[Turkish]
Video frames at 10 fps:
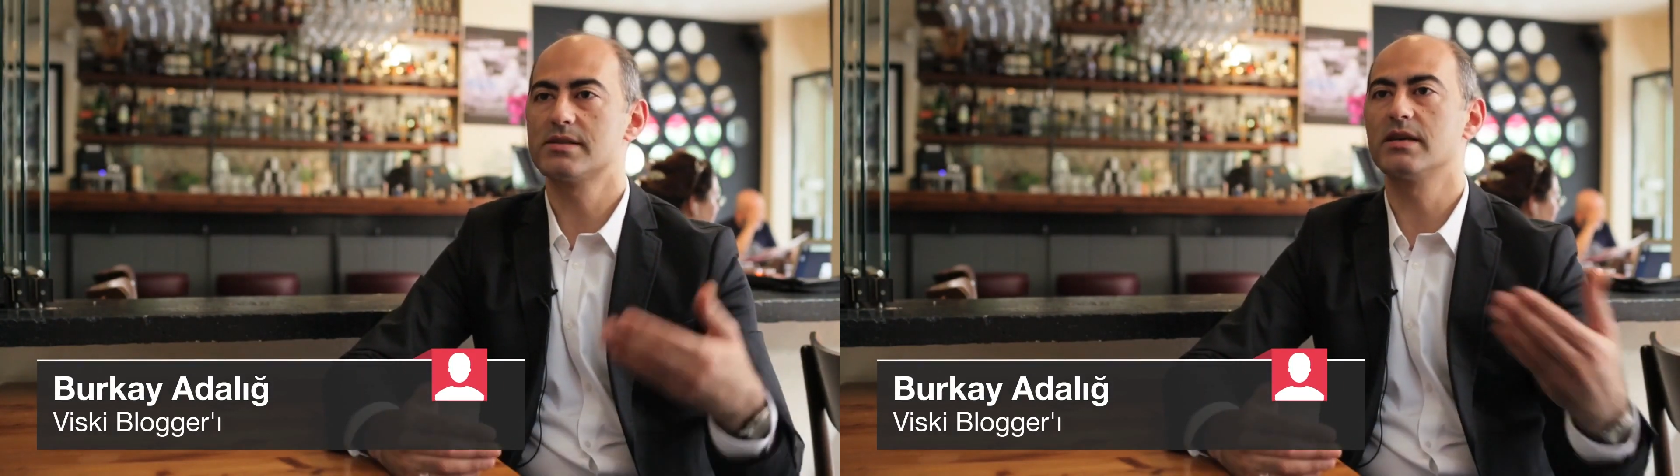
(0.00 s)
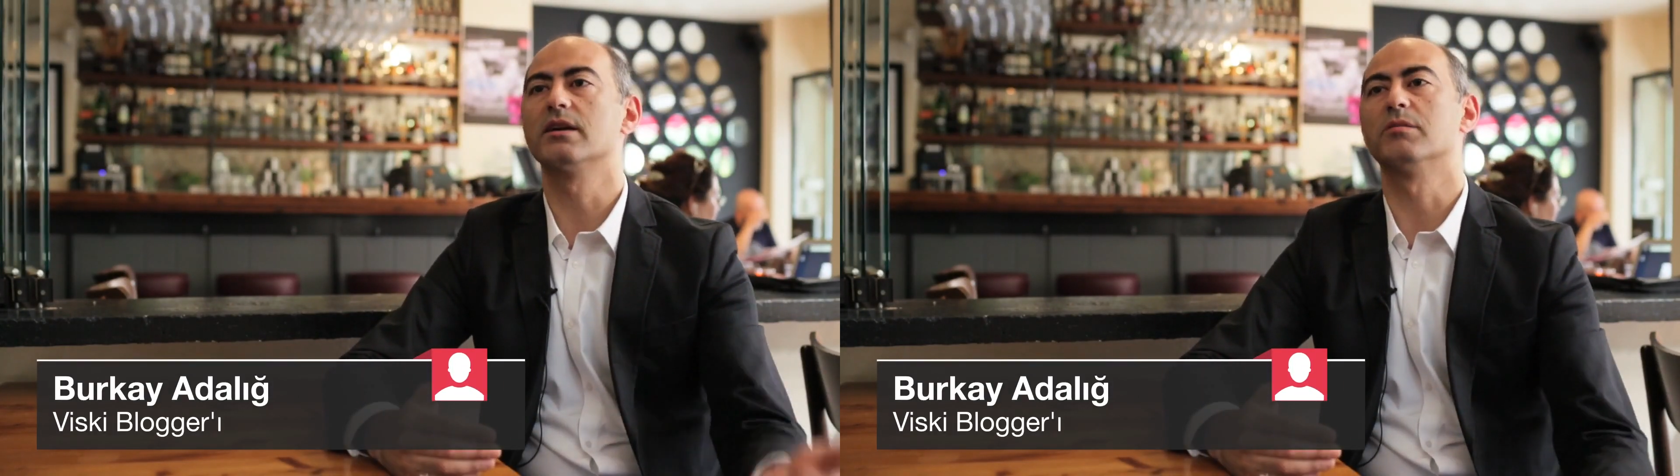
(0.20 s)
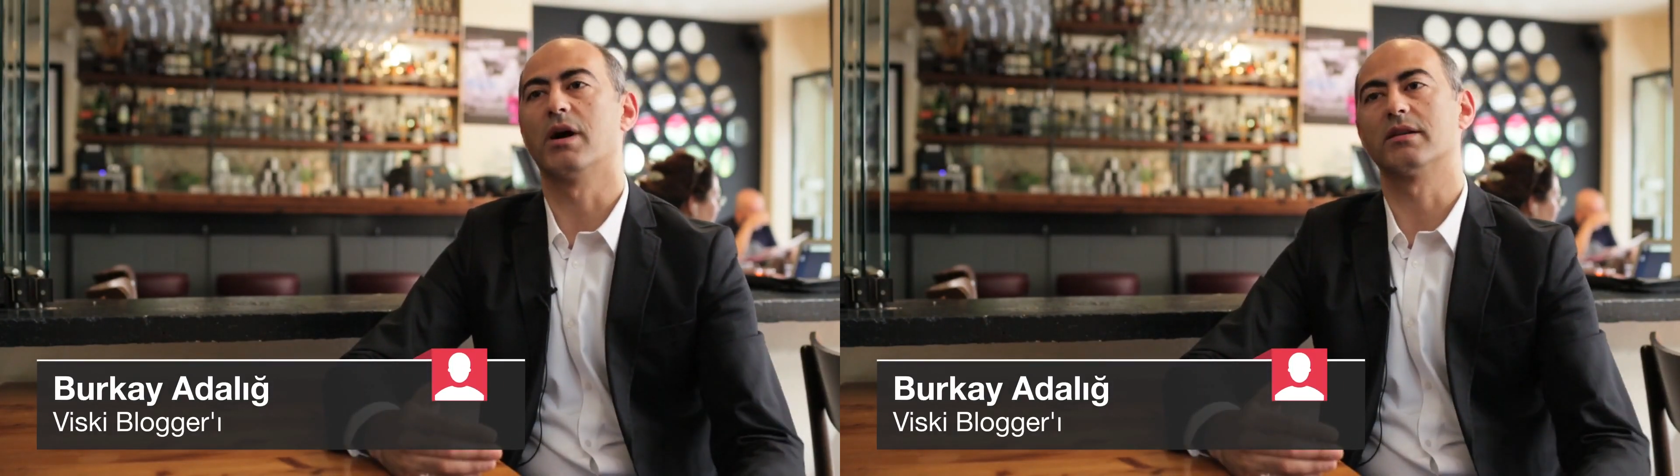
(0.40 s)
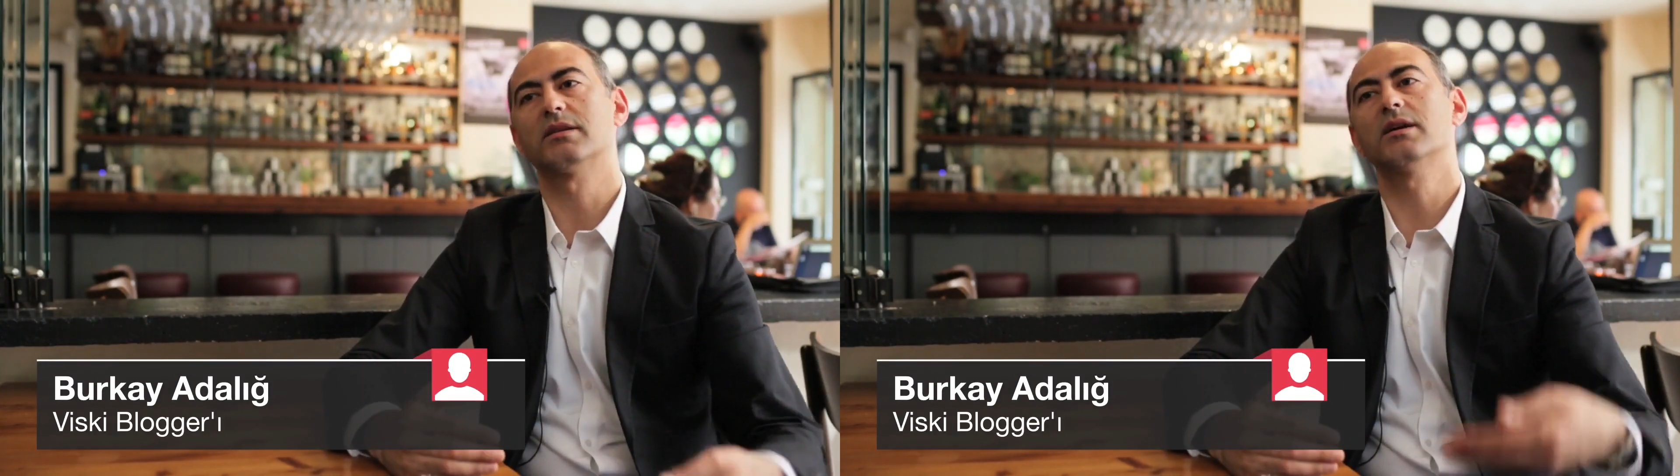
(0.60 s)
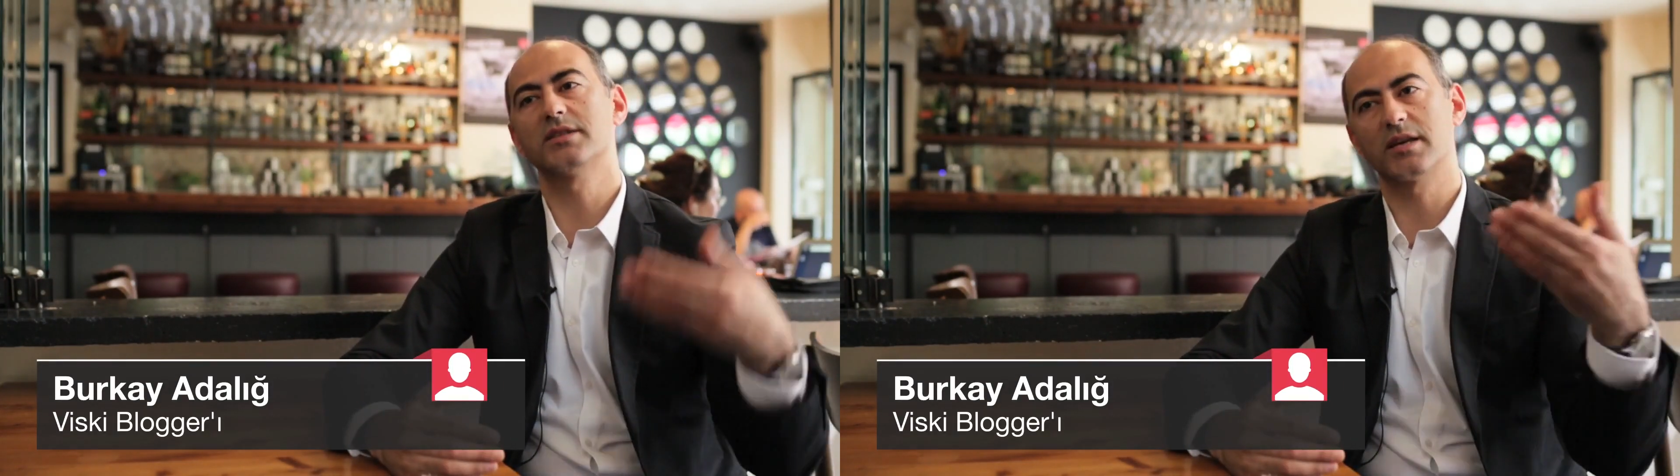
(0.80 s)
single
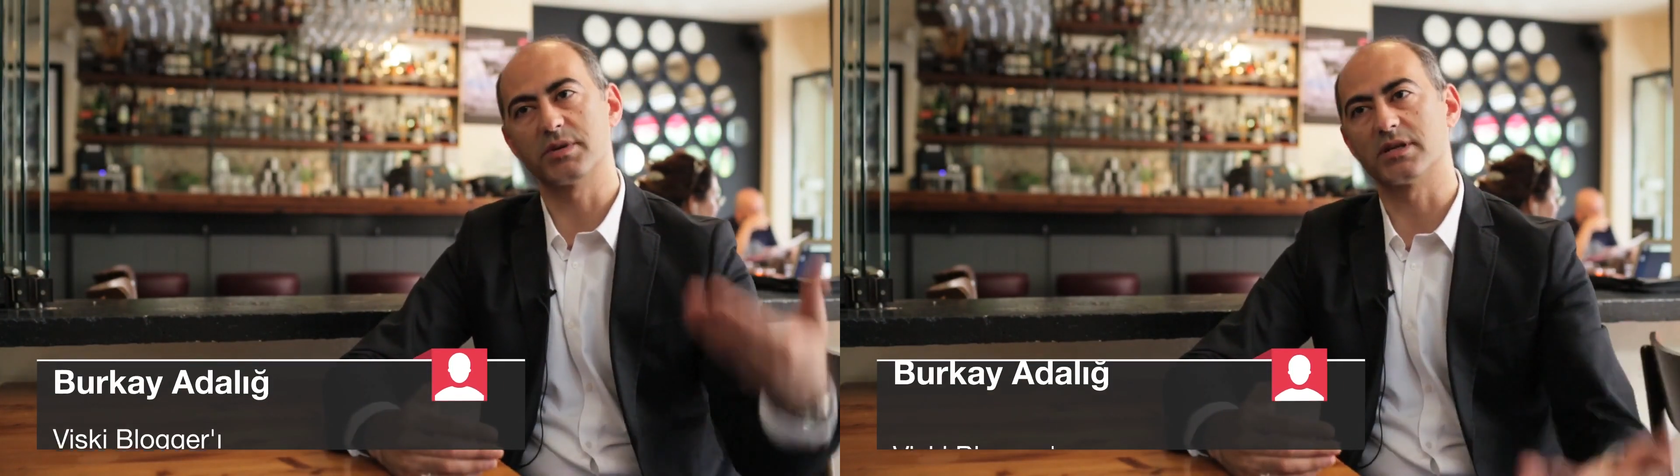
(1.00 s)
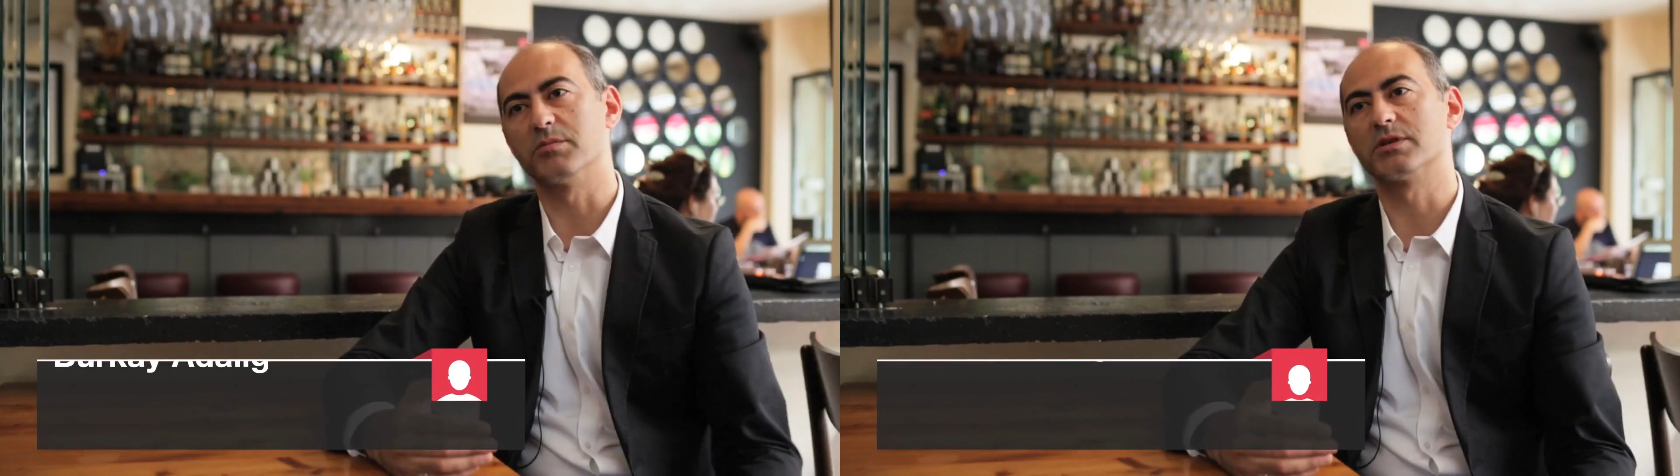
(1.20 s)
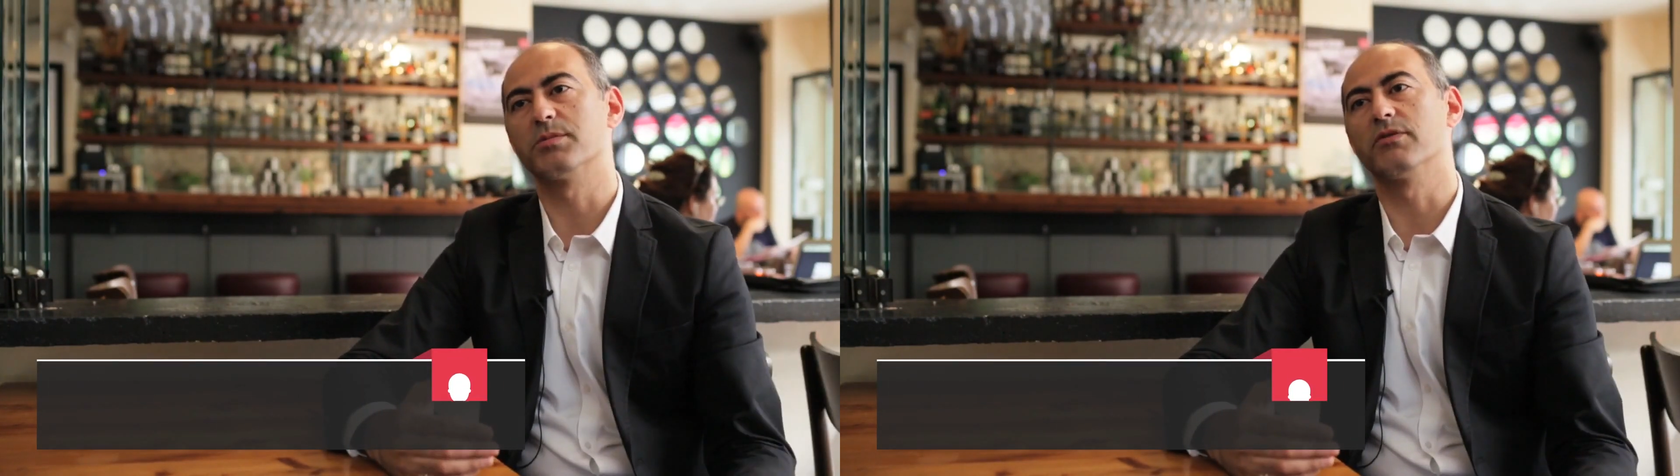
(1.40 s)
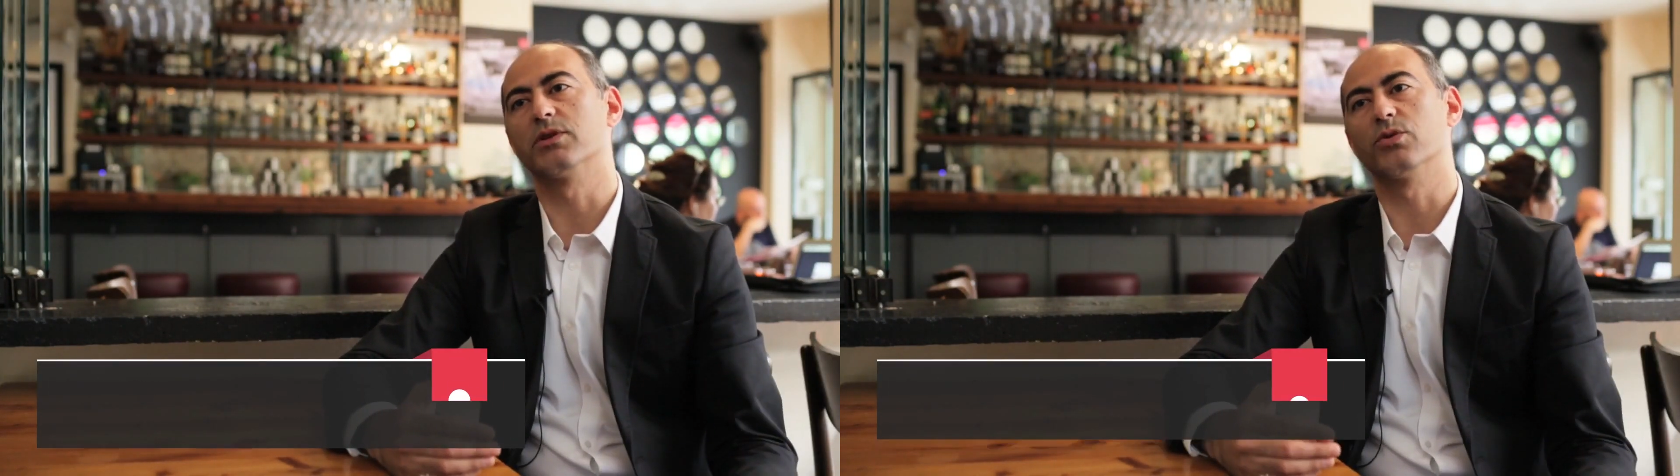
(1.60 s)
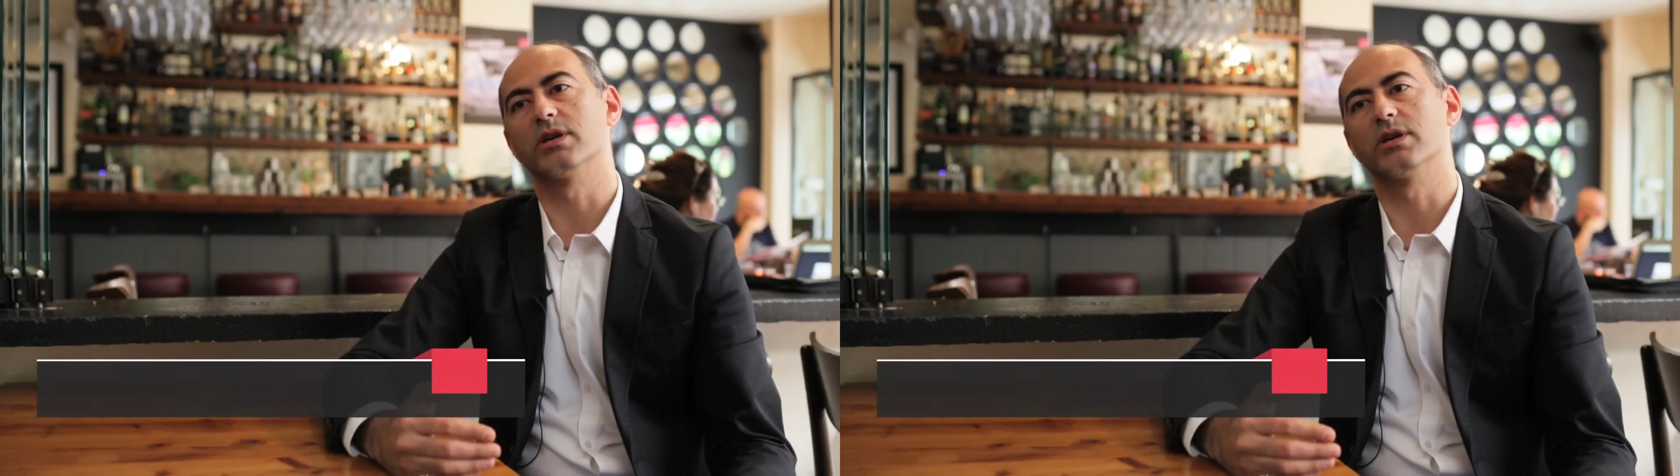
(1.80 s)
maltlar tek bir damıtım evinde